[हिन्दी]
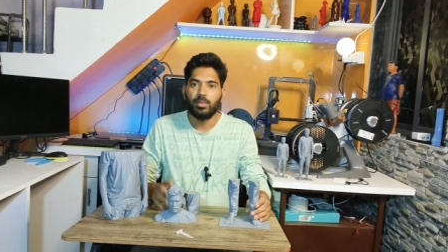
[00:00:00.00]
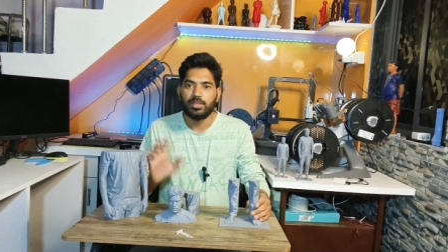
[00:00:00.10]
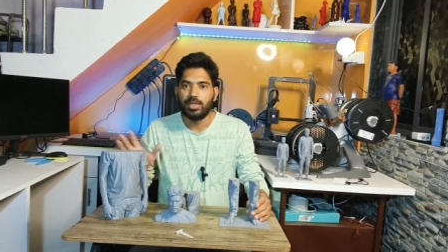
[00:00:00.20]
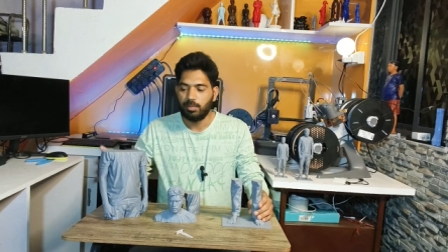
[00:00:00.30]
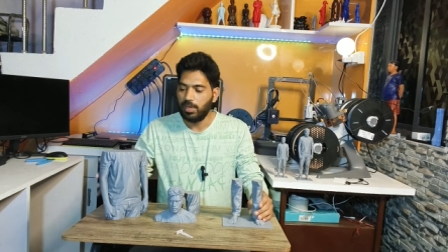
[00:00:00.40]
है
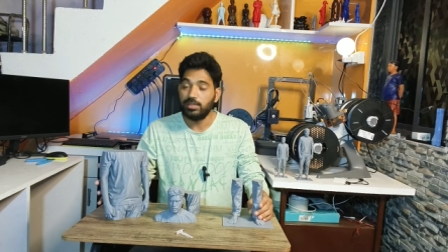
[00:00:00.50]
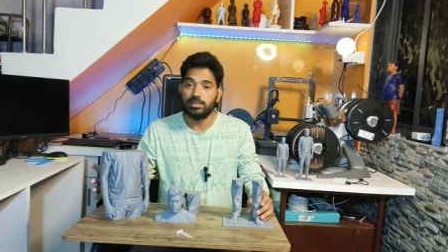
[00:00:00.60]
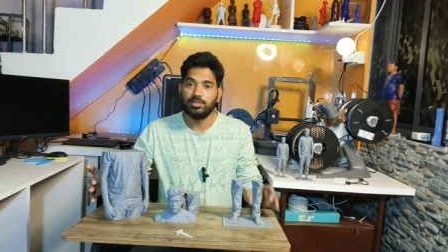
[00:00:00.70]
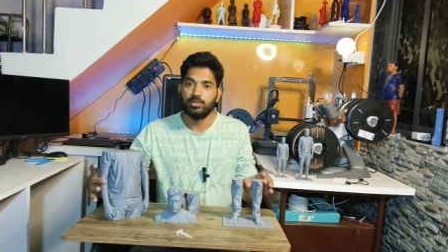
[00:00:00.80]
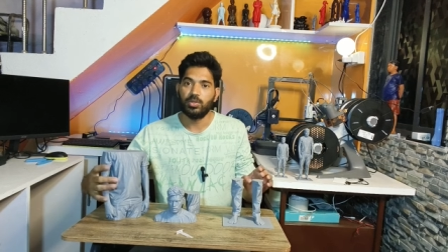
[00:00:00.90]
हमारे सारे पार्ट्स
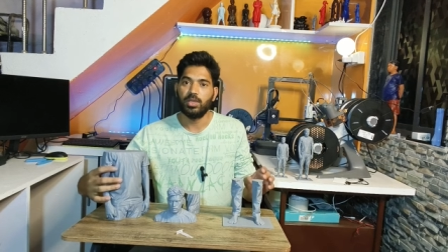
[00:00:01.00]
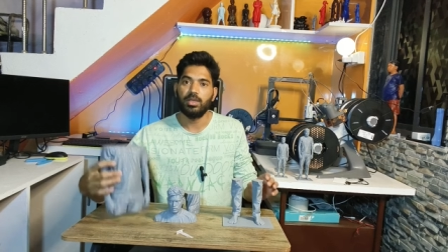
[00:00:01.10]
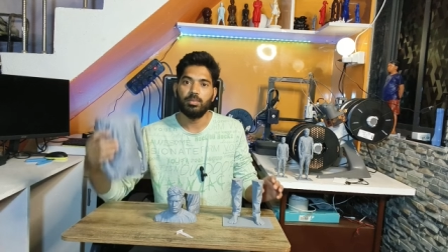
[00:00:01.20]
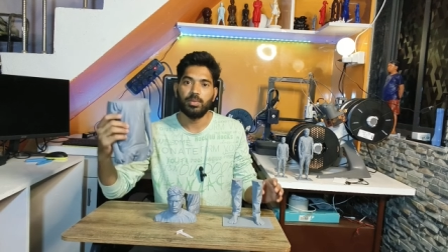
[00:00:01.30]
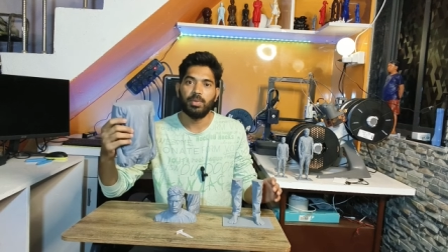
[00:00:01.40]
जो कि
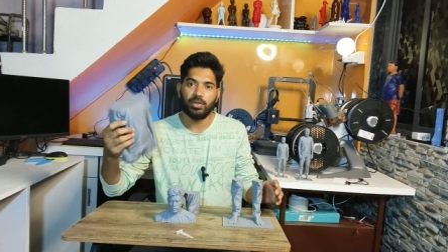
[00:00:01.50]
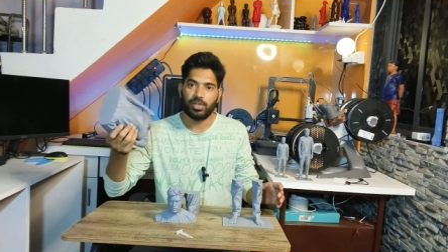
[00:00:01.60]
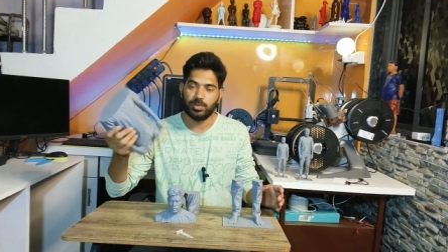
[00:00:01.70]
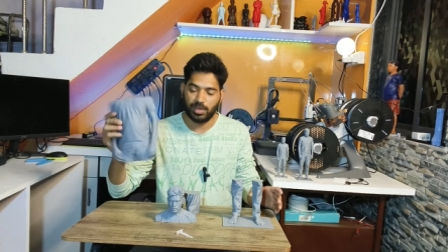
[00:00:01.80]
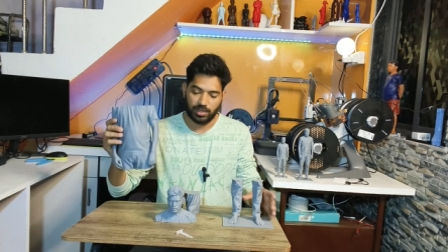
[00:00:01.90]
हमने पार्ट
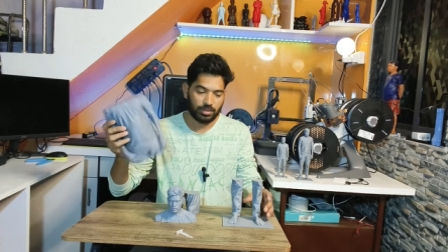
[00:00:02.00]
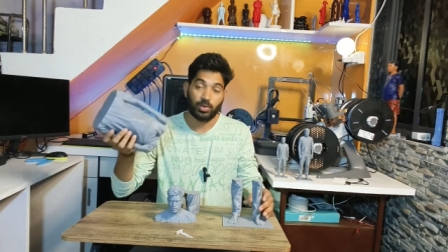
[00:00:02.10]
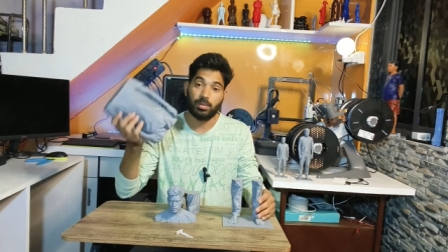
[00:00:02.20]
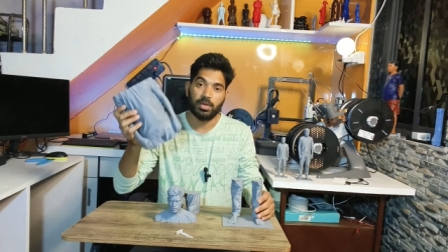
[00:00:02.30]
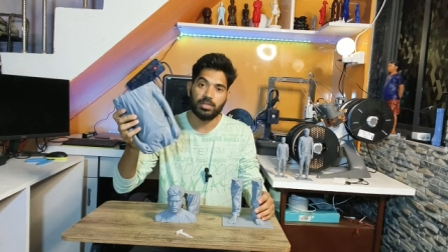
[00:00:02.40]
वाइज बनाया है
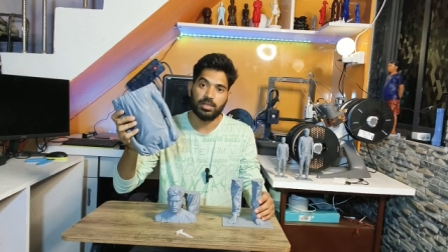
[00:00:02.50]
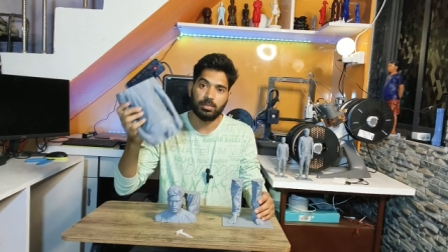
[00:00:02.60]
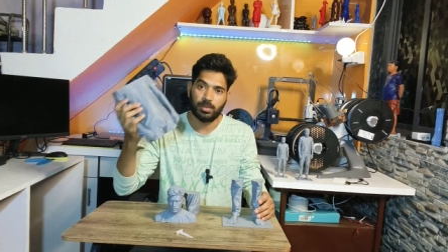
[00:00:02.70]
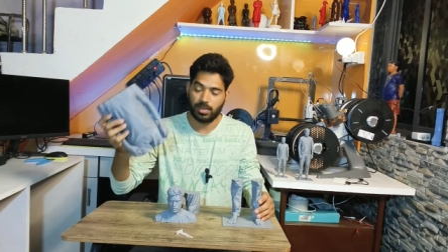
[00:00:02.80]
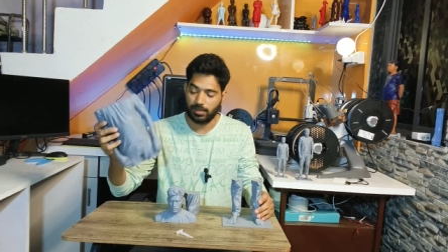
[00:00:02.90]
थोड़ा बड़ा सा
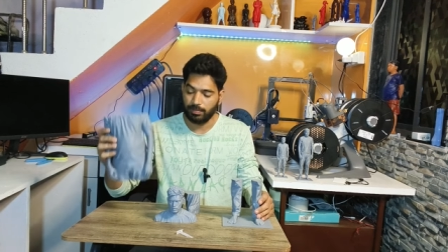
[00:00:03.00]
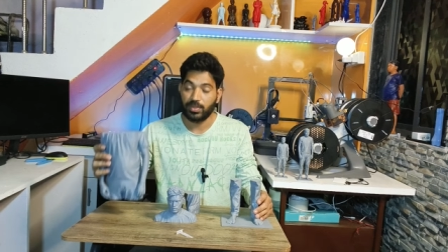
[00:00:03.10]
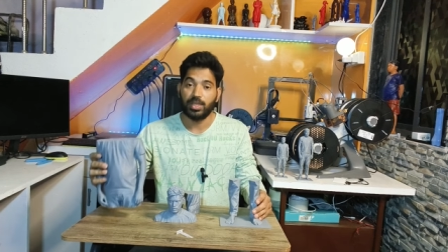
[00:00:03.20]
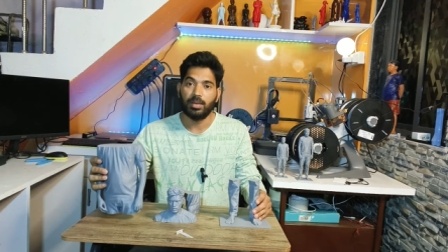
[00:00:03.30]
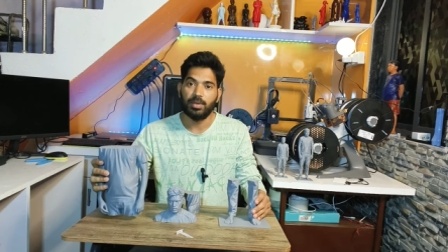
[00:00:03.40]
हमारा
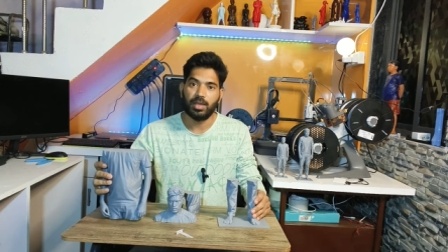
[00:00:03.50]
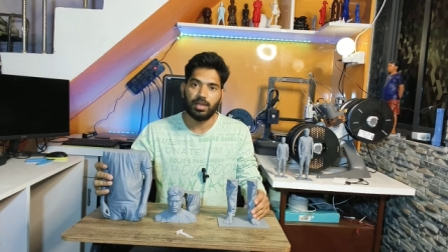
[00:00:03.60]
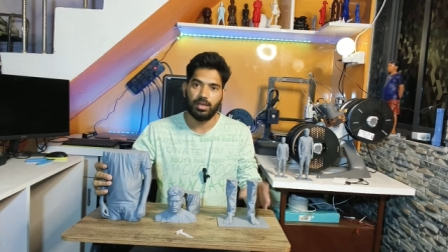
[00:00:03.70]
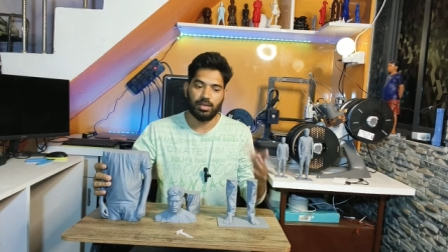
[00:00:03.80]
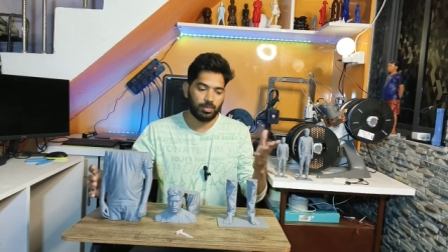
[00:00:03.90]
रेप्लिका
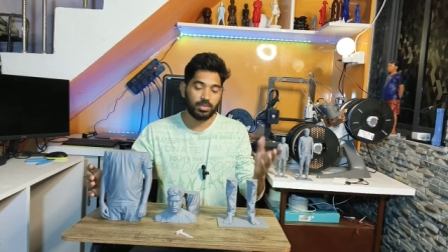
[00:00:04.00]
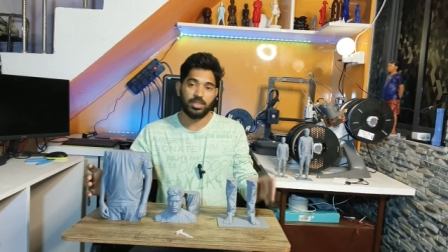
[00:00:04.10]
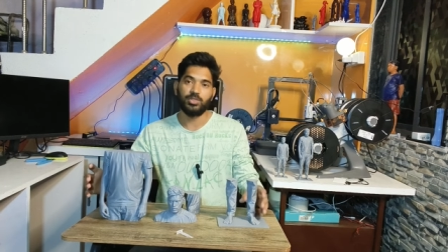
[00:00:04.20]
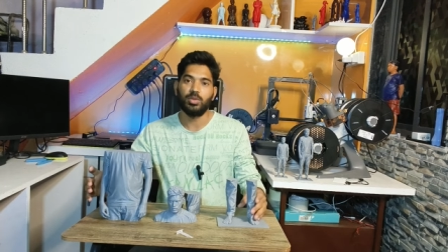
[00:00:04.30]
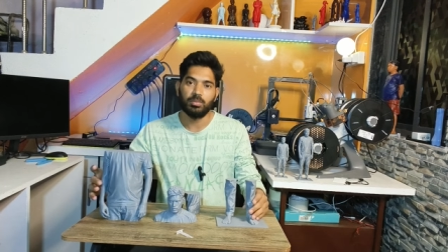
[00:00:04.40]
है लगभग
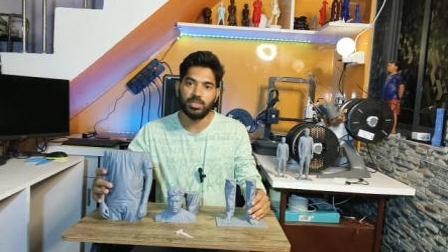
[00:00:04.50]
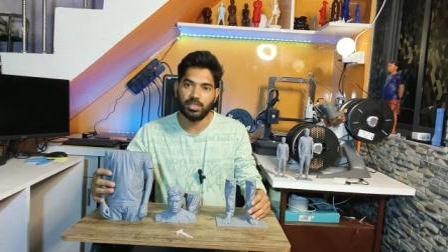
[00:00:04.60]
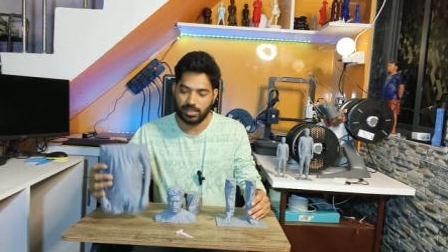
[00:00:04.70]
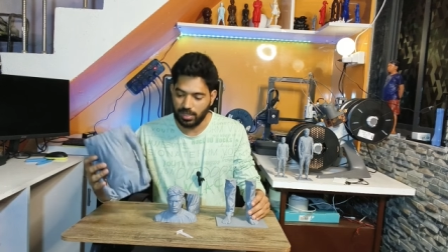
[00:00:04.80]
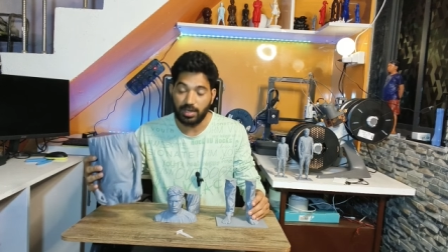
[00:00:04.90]
छः सौ एम mm
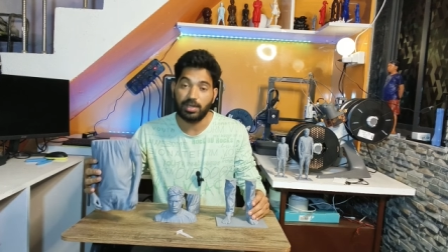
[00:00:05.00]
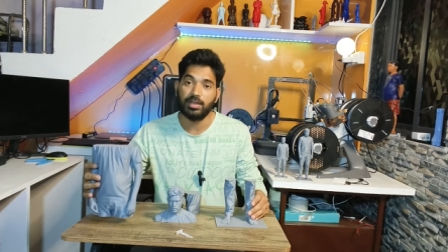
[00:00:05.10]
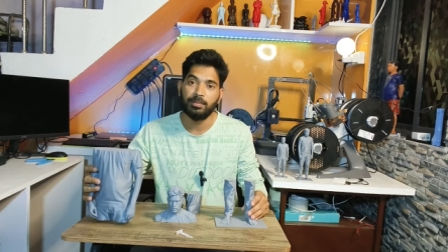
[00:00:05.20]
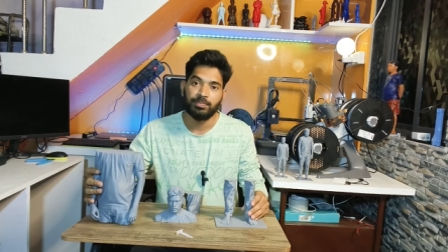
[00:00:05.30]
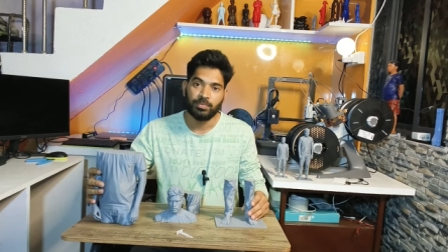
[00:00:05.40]
जितनी इसकी हाइट है